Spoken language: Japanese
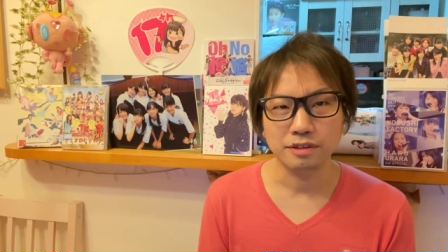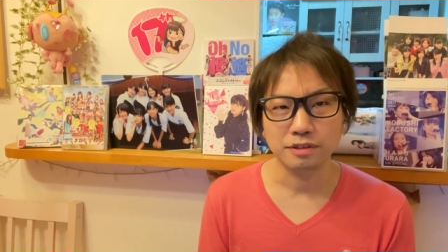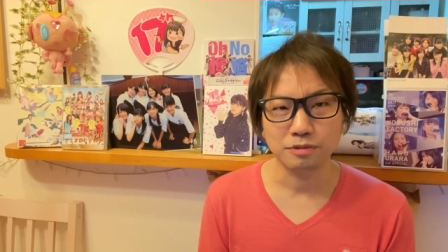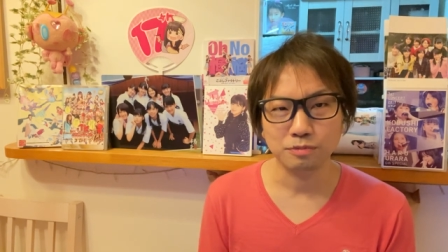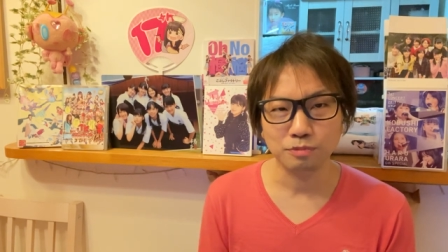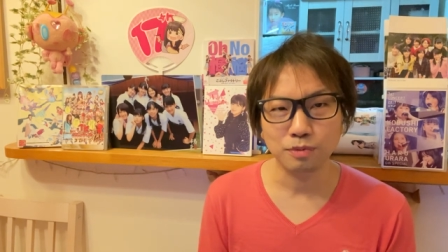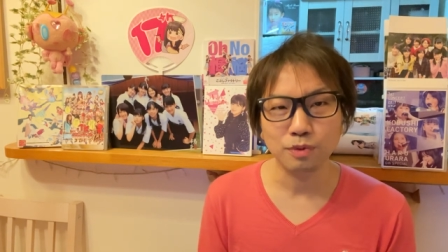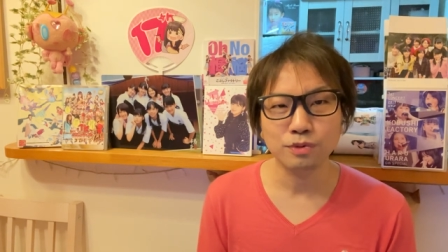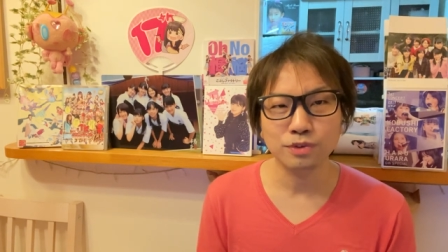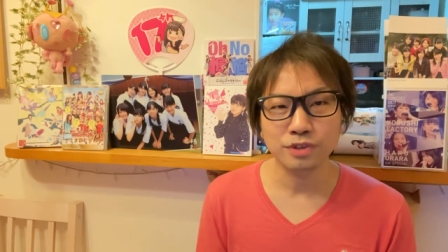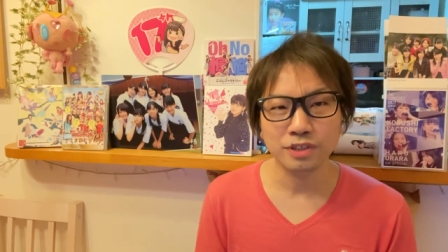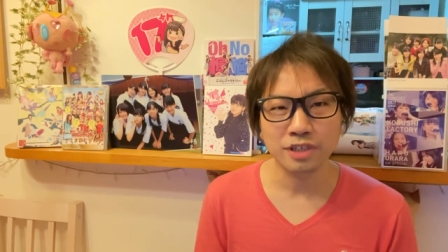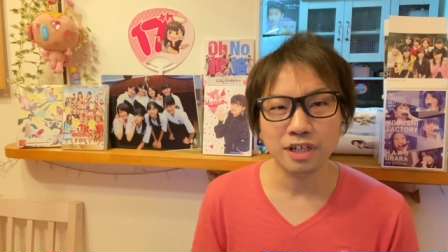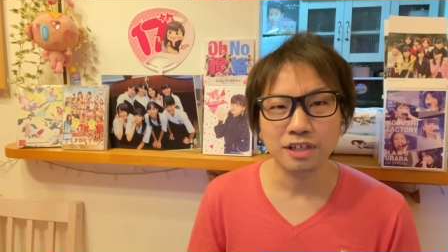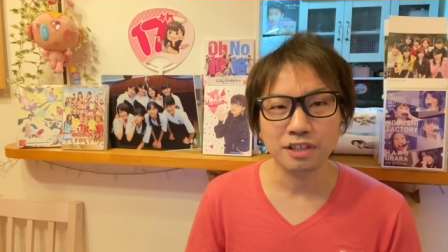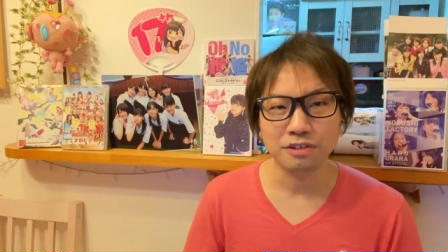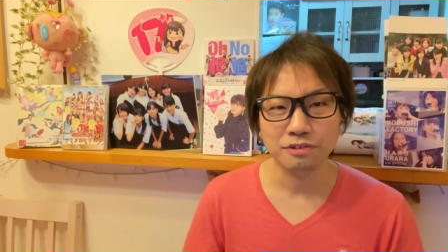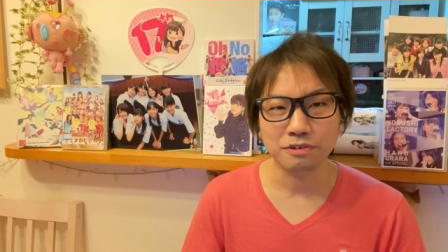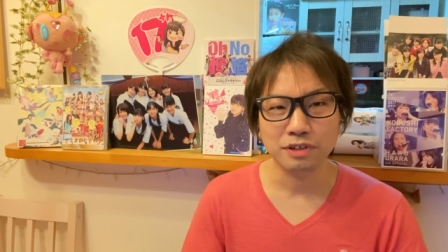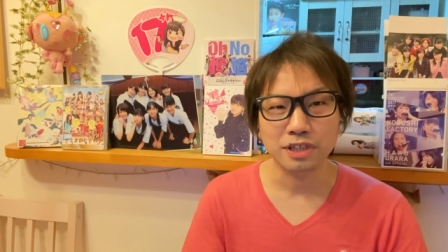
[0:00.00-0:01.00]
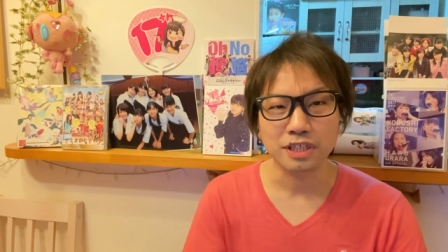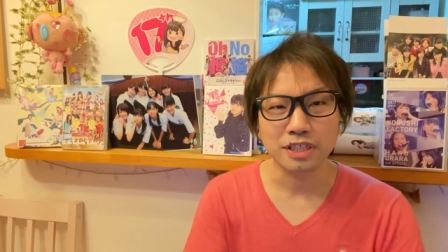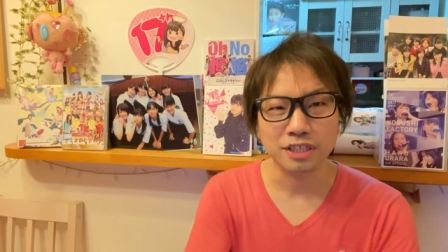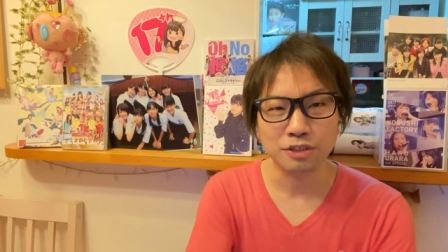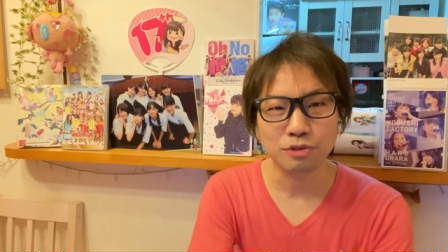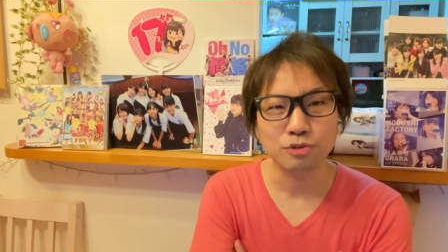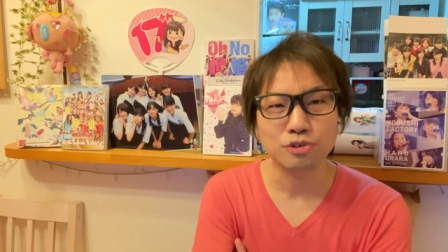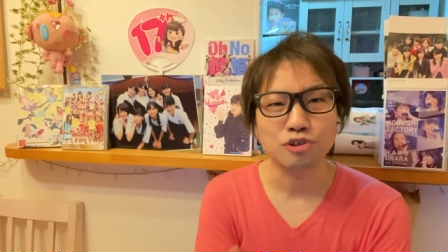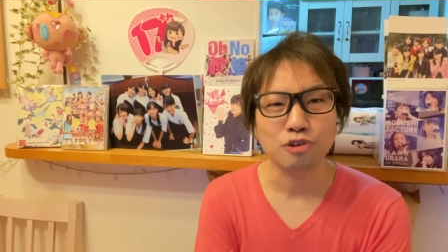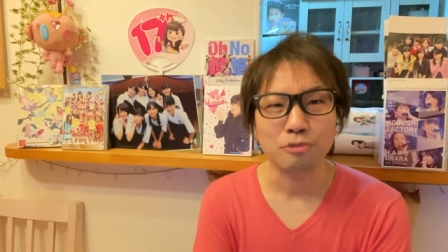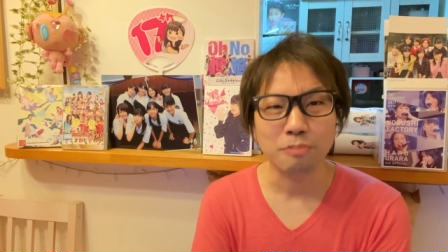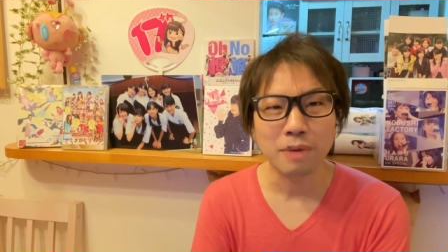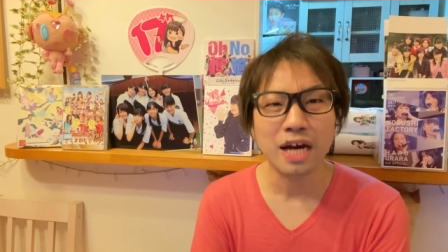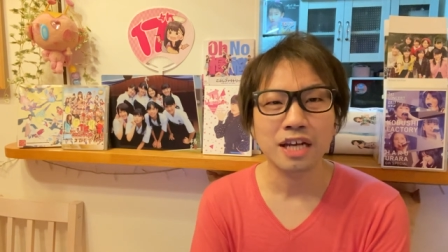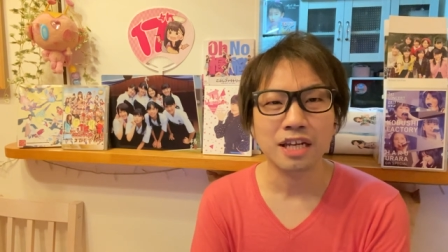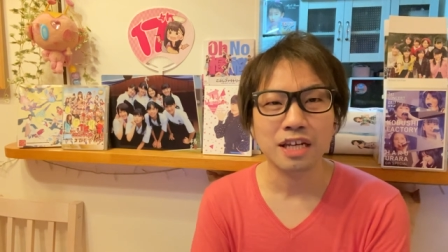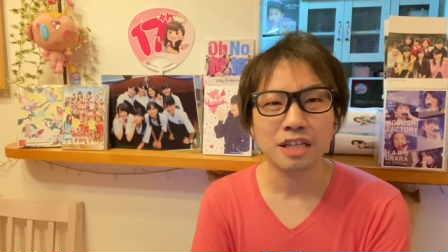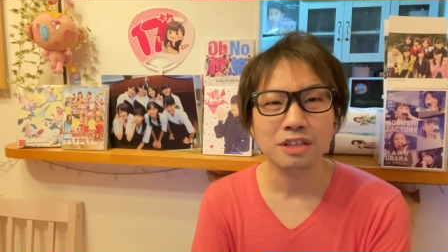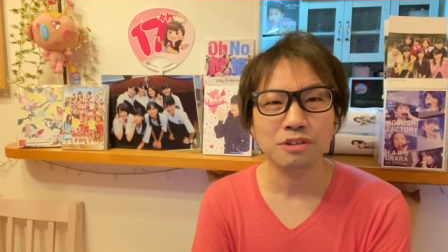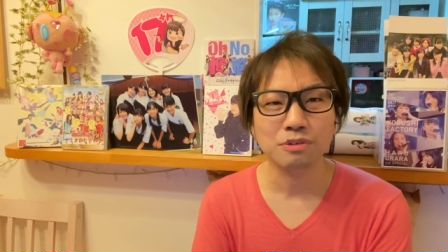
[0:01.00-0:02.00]
僕の中では一つの
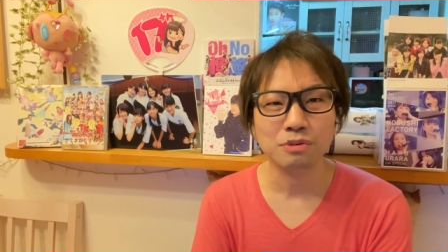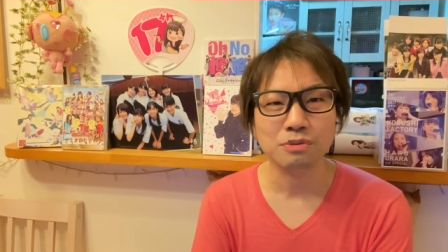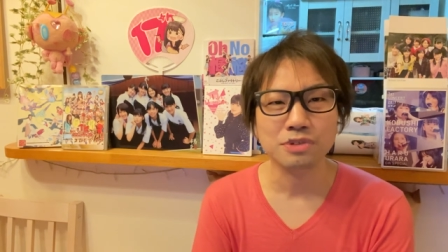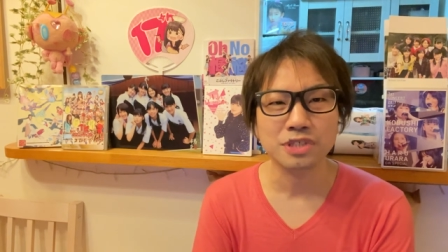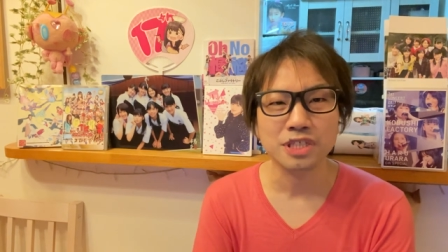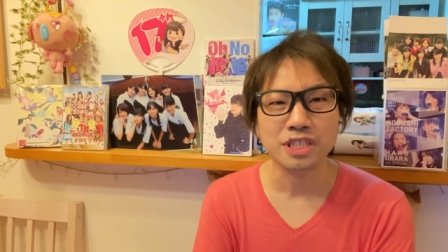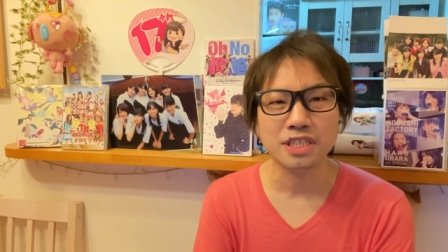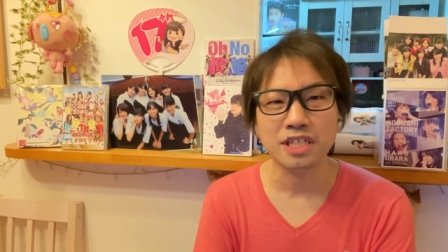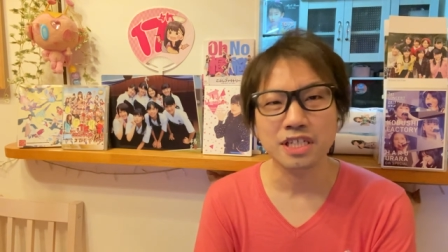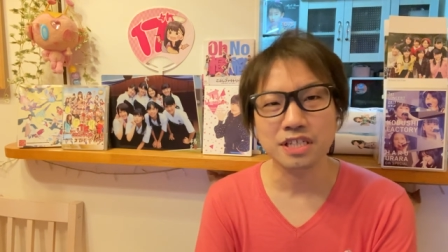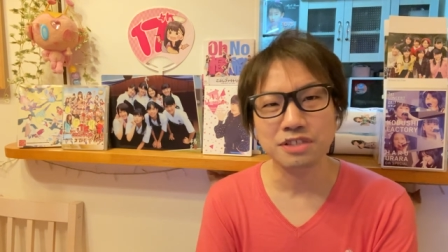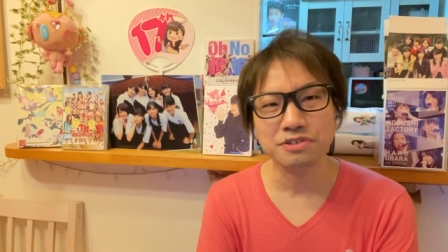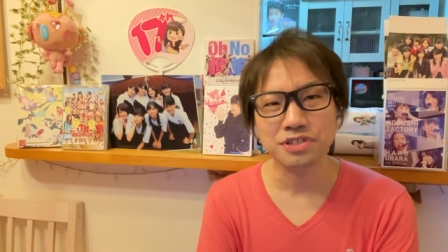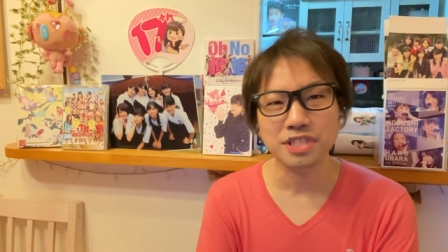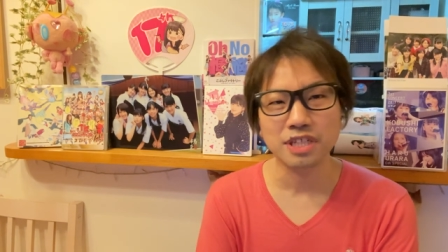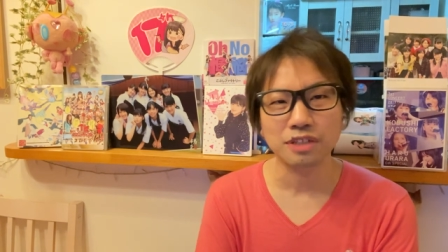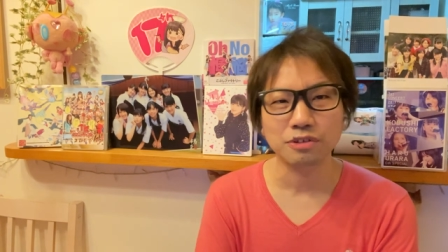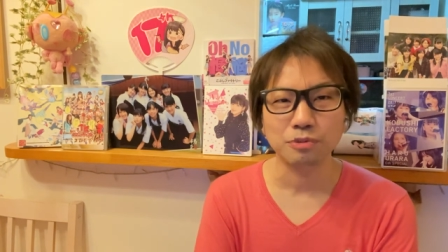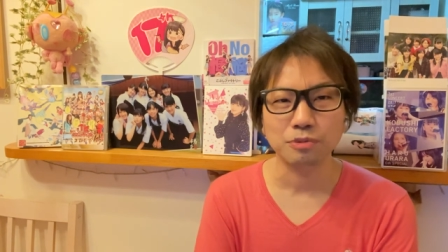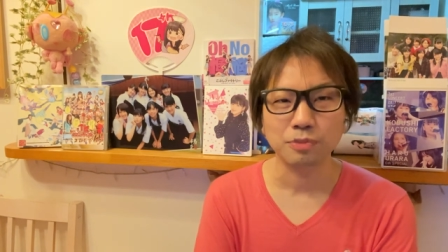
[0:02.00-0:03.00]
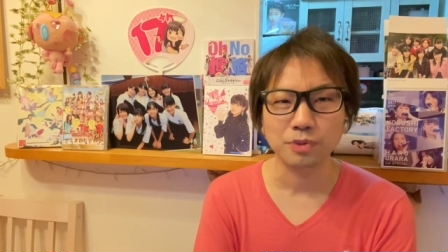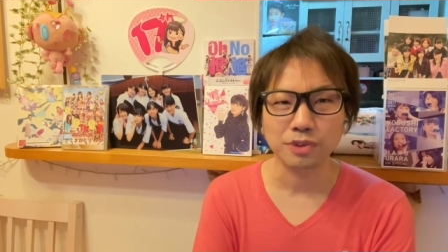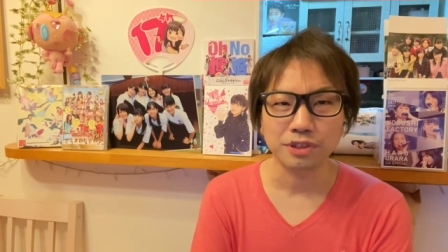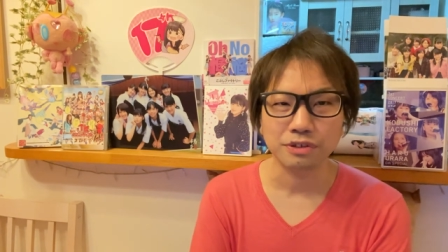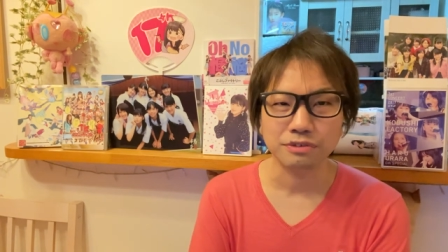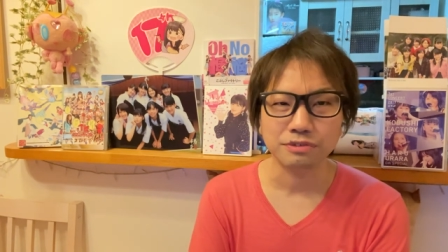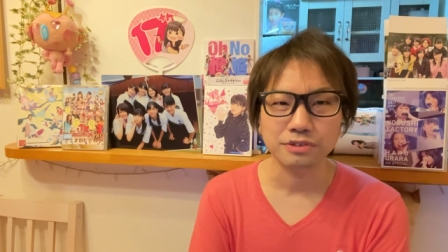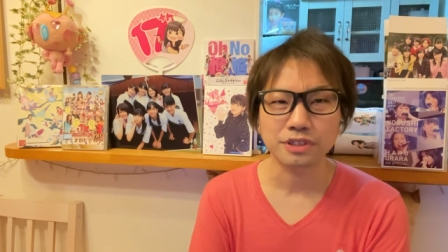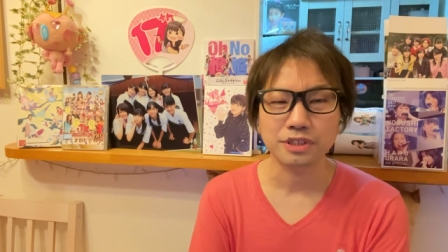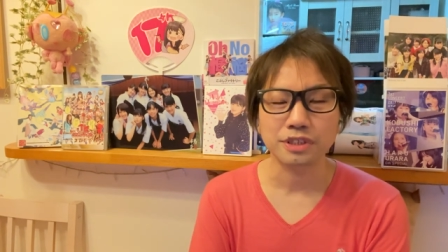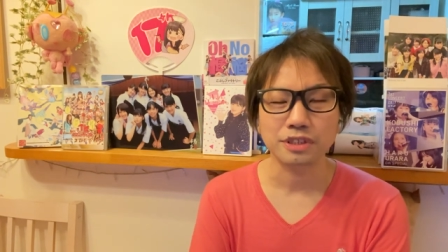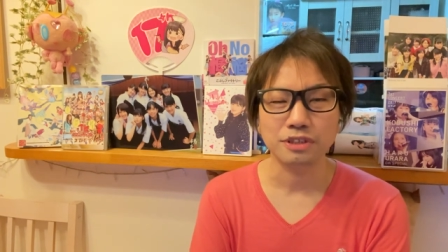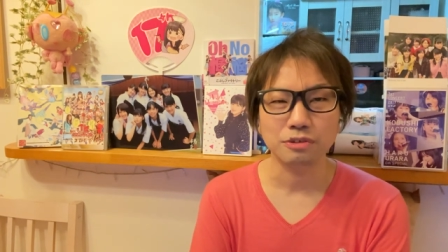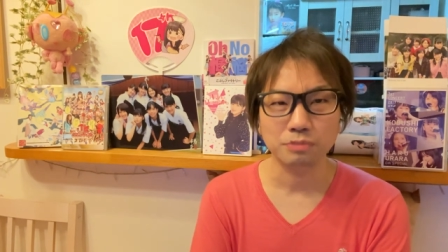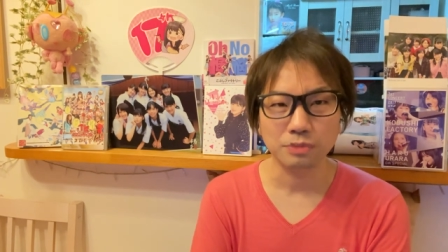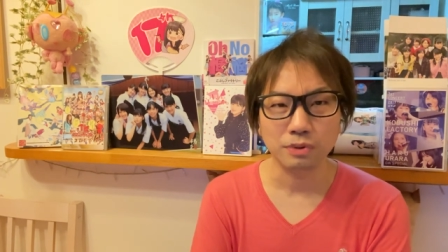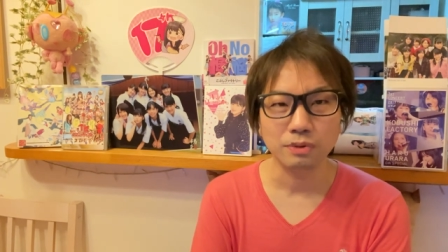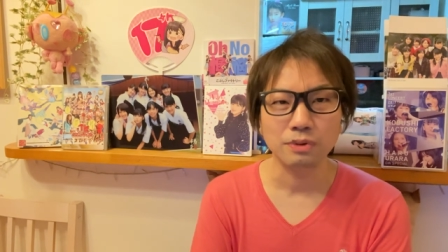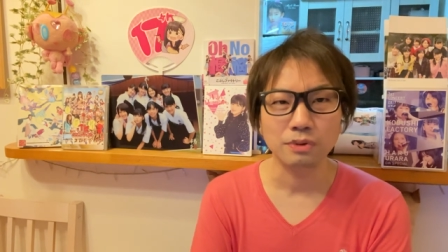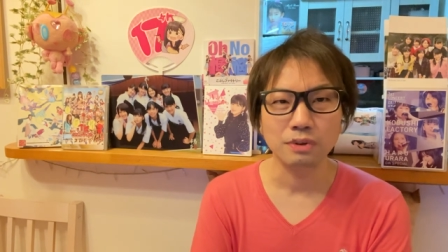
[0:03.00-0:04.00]
マーケットとして成立したと思ってるんですけれど
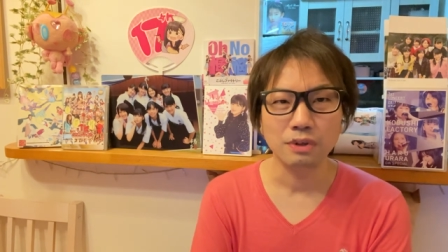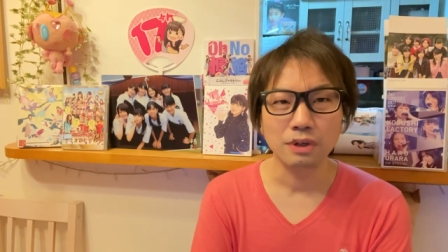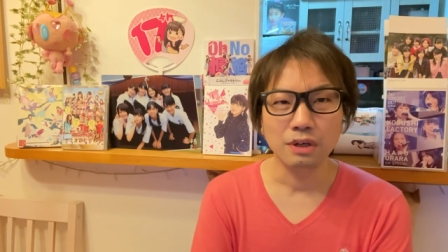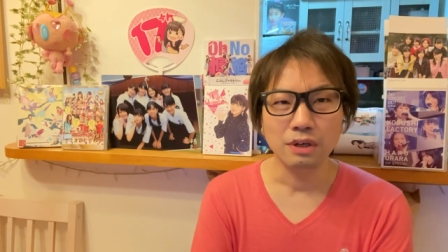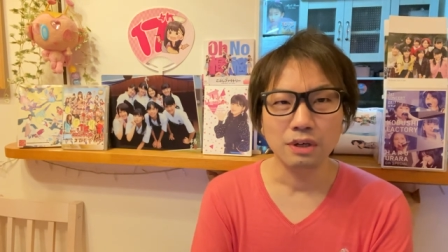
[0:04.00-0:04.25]
も、